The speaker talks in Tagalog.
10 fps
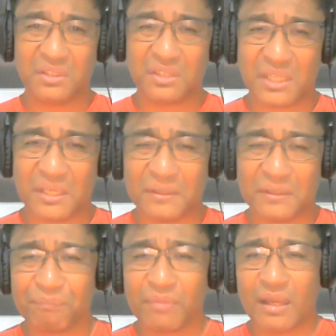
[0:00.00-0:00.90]

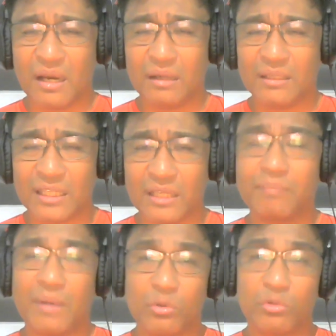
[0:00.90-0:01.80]
si uh,
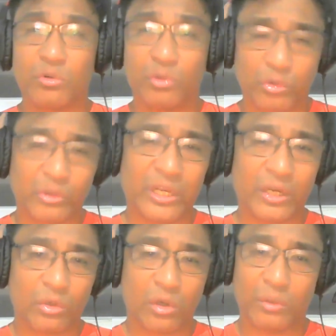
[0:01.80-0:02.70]
dating Pangulong
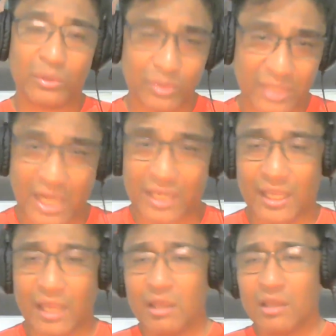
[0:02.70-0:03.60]
Rodrigo Roa
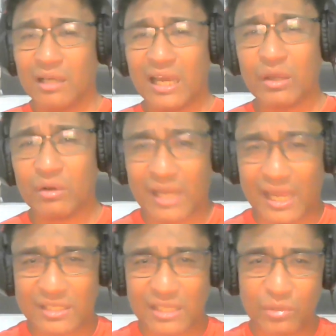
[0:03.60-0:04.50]
Duterte. Kayo
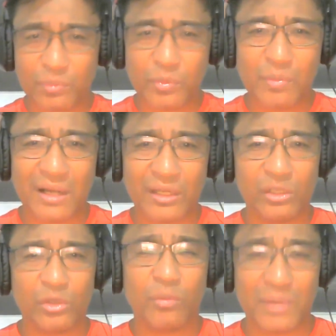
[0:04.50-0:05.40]
guys, ano po bang
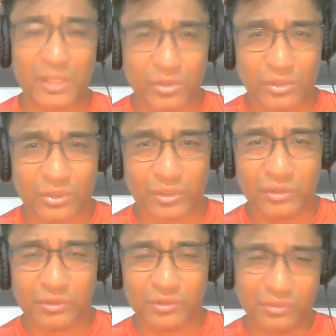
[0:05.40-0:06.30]
inyong opinion
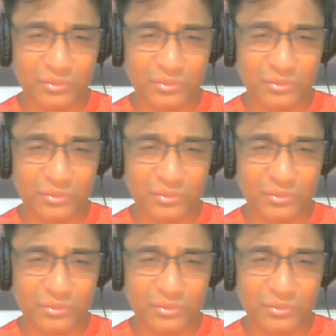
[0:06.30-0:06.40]
no?